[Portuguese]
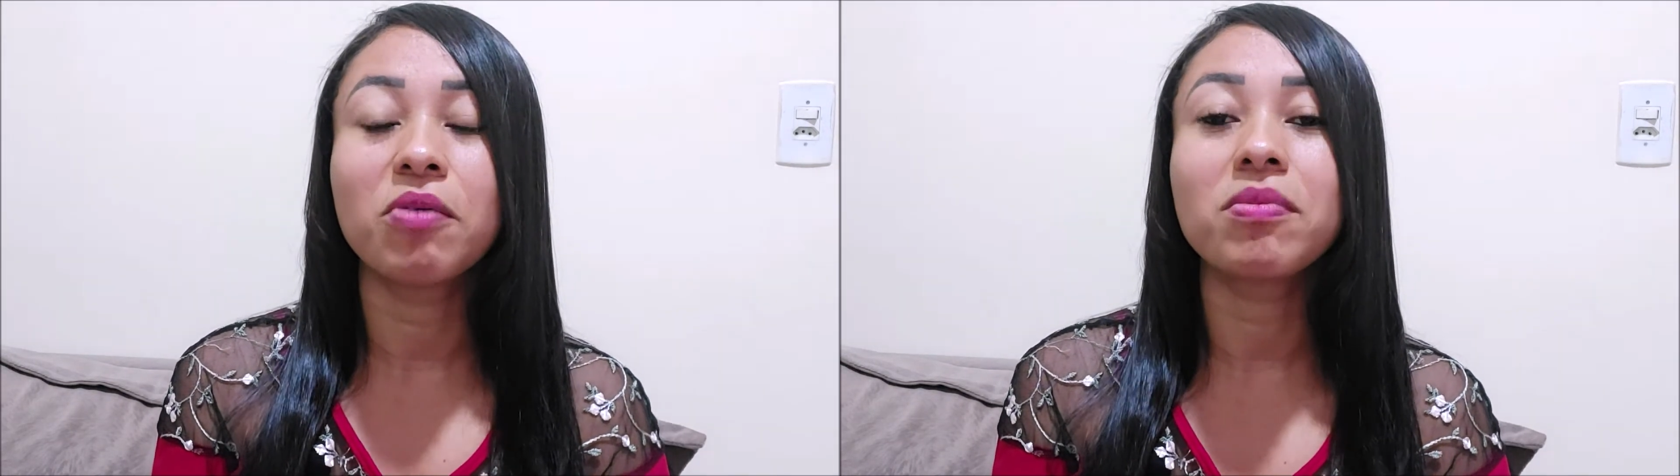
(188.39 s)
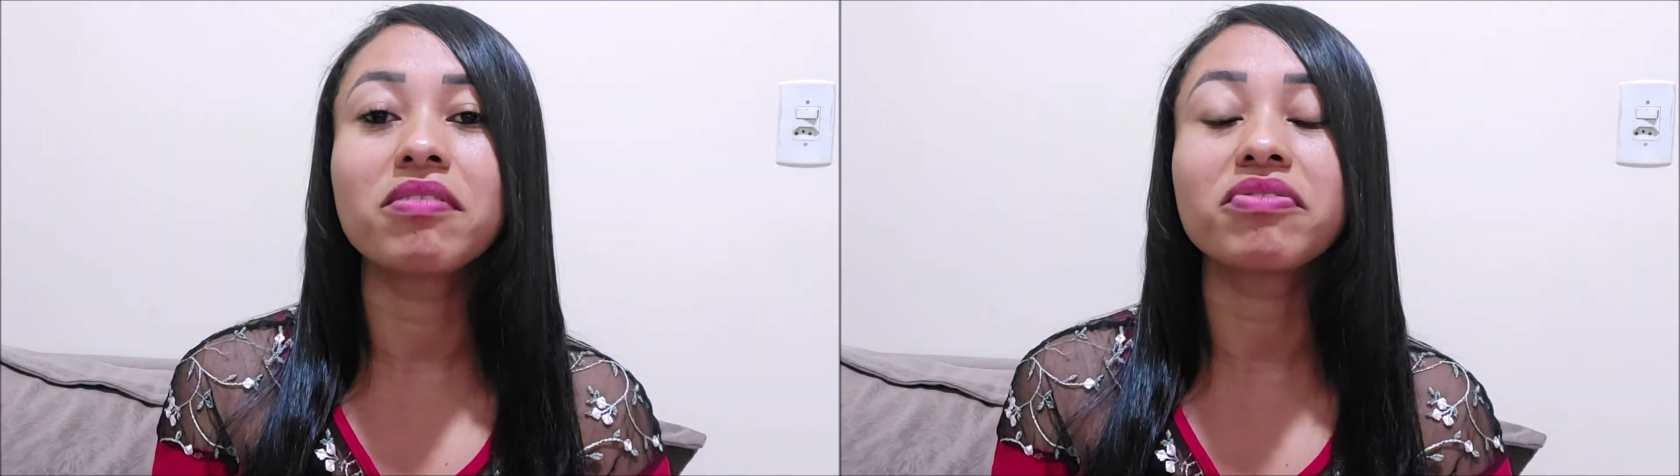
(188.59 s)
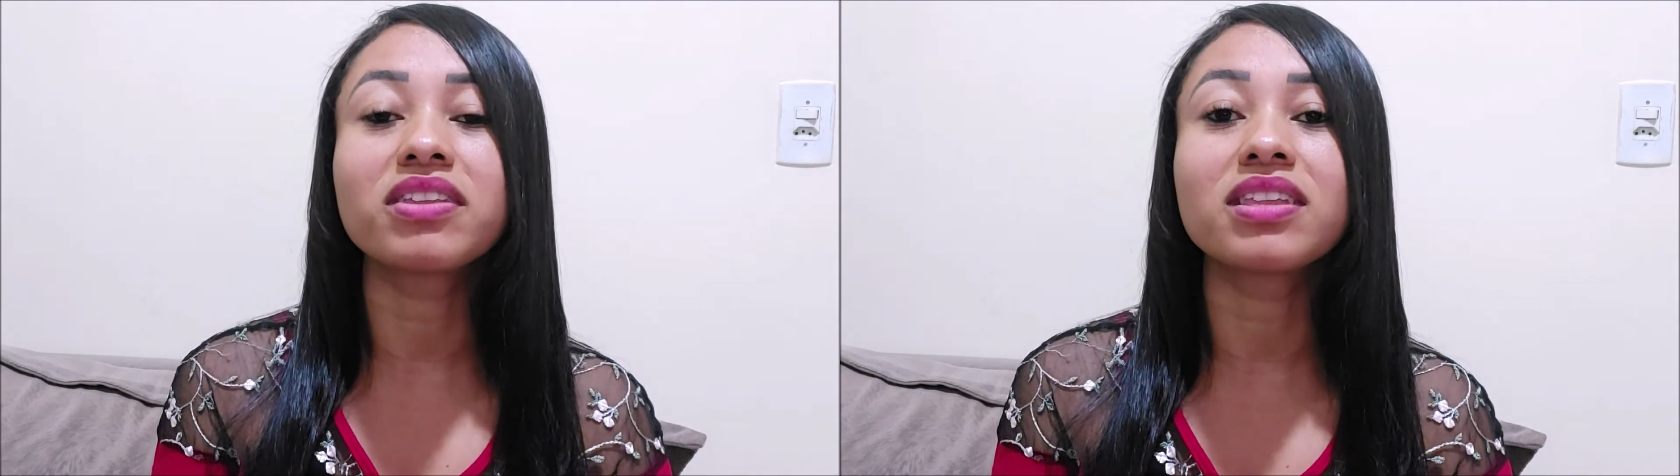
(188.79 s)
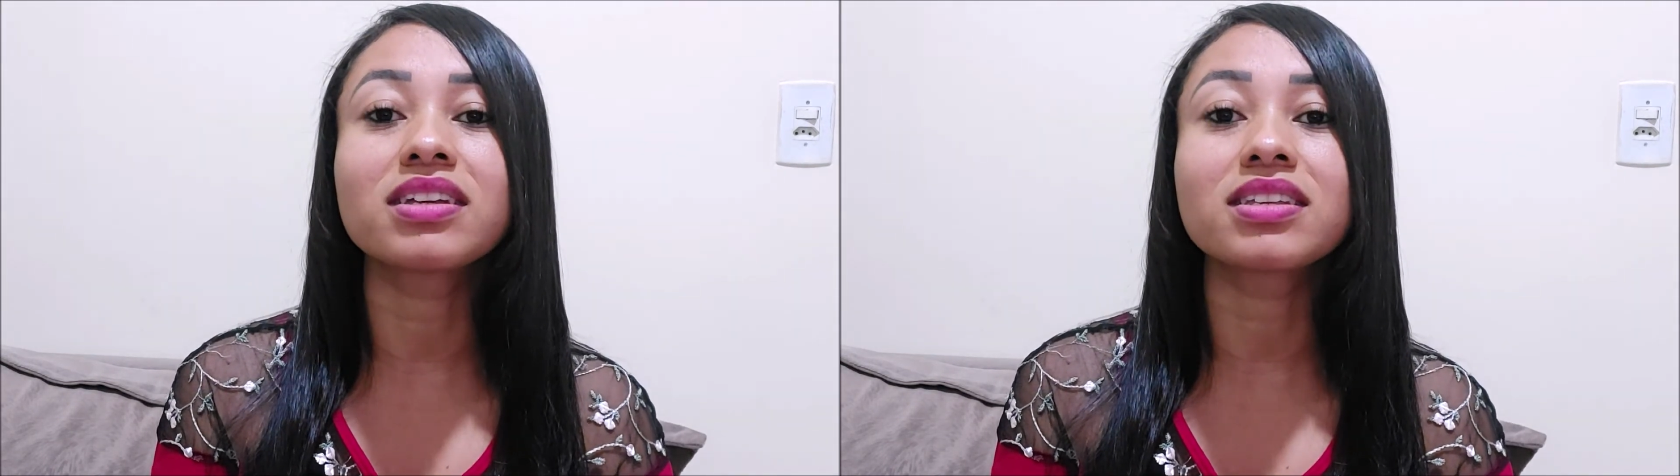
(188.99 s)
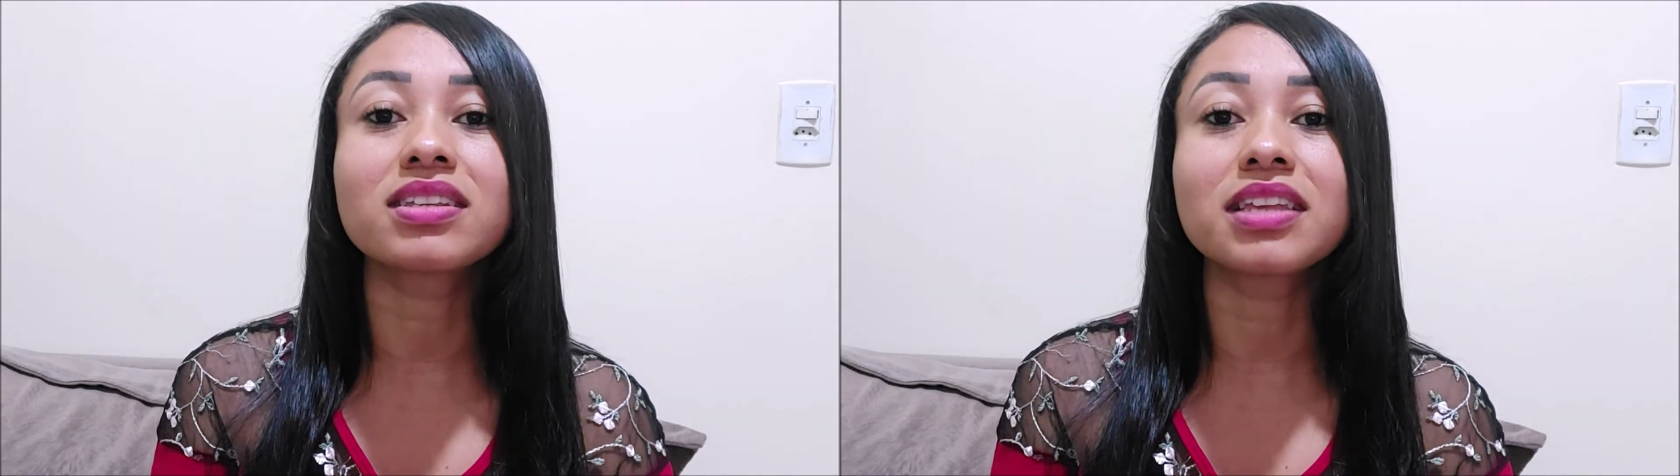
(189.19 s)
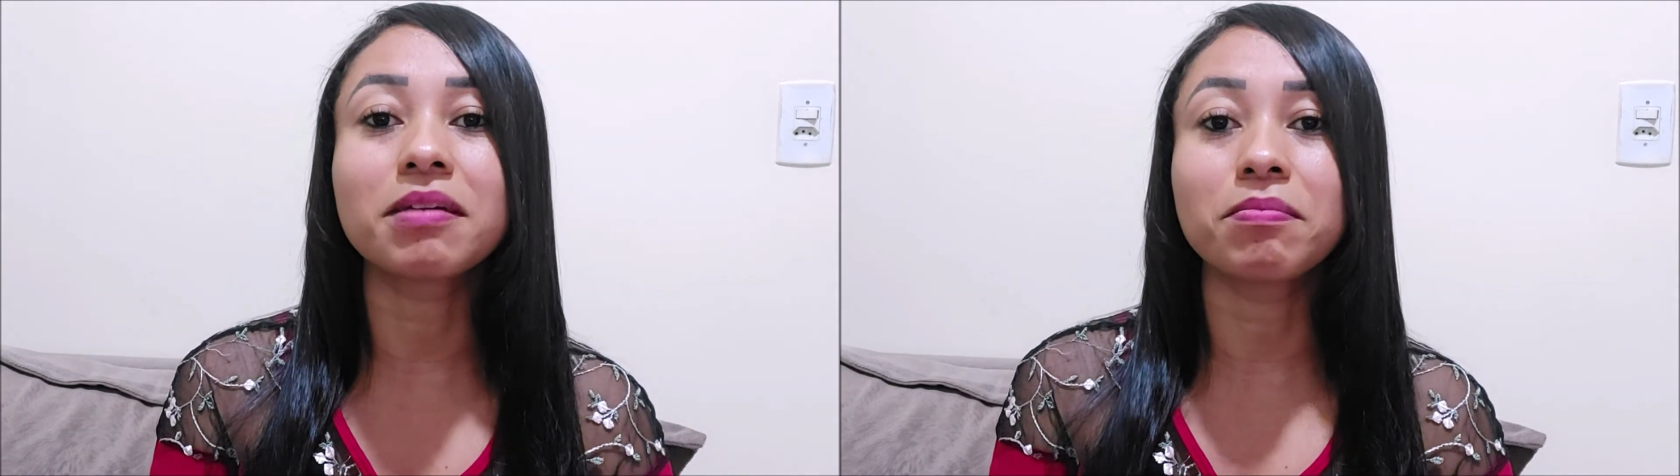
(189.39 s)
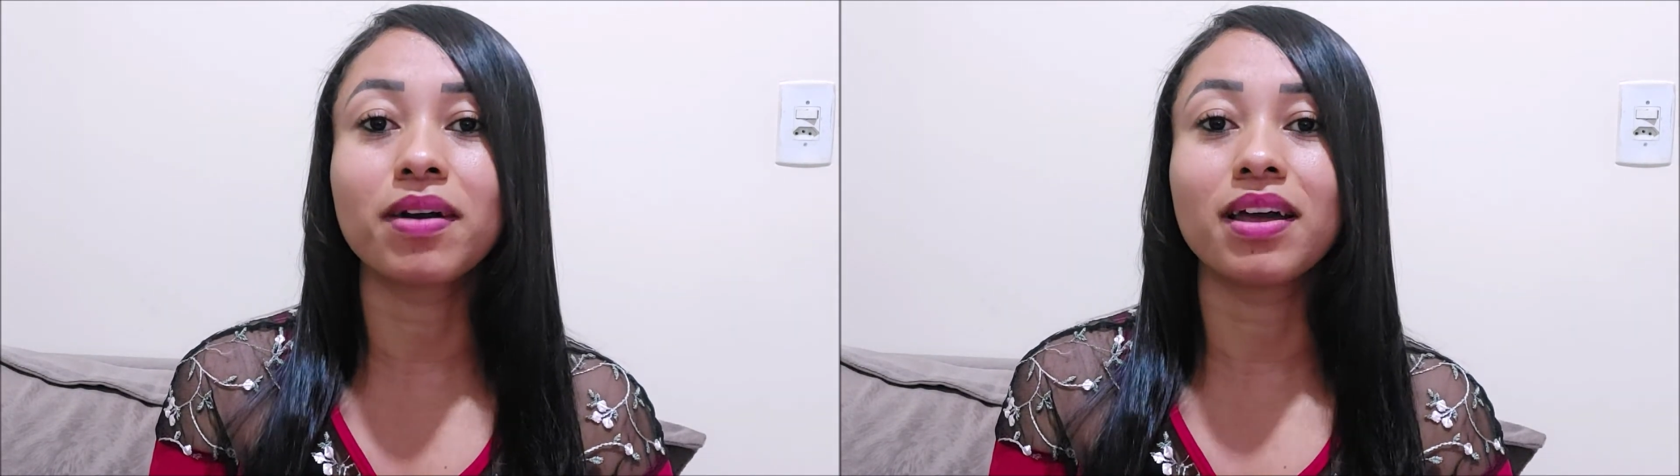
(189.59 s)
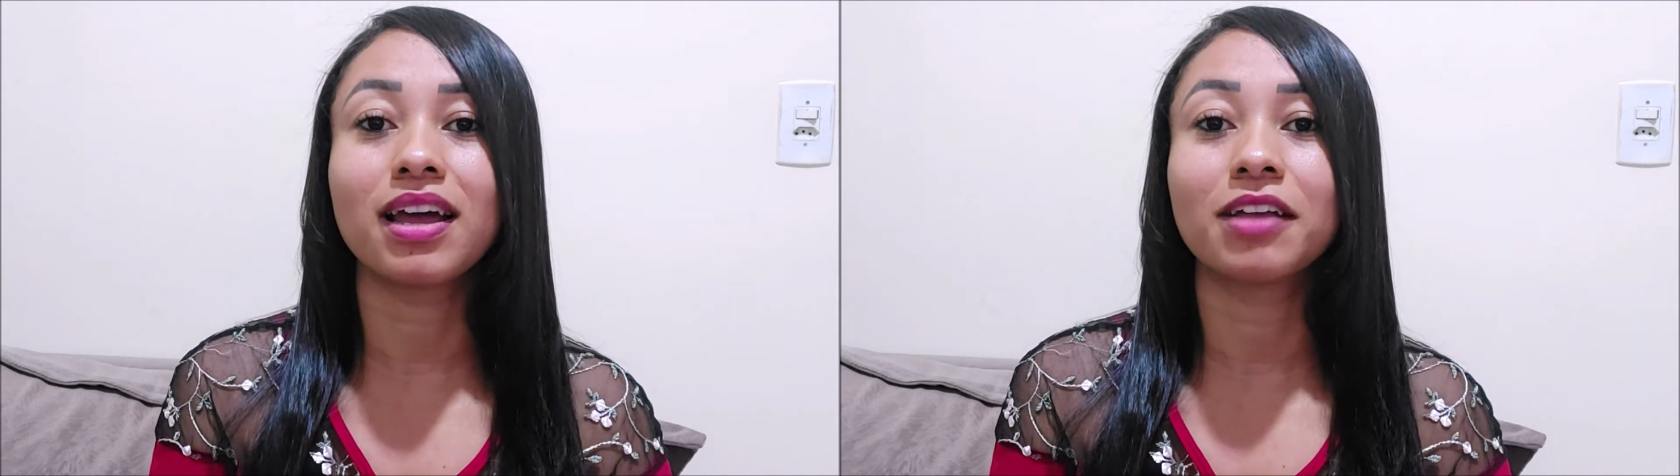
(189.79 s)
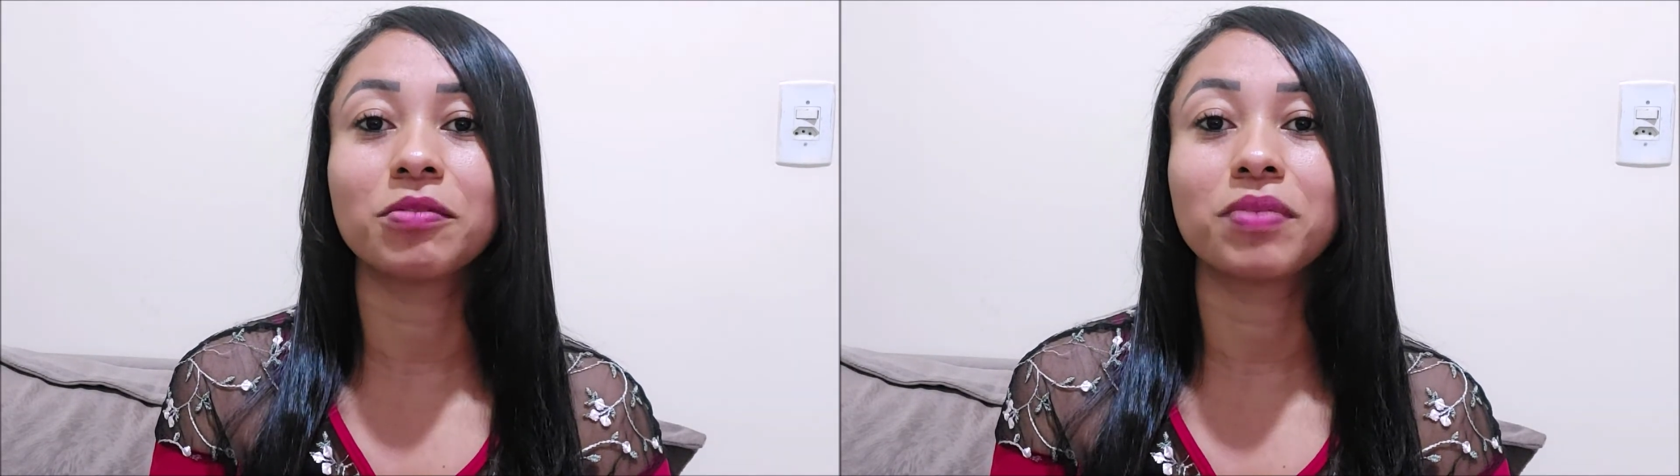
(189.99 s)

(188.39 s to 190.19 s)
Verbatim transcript: uma vida separada,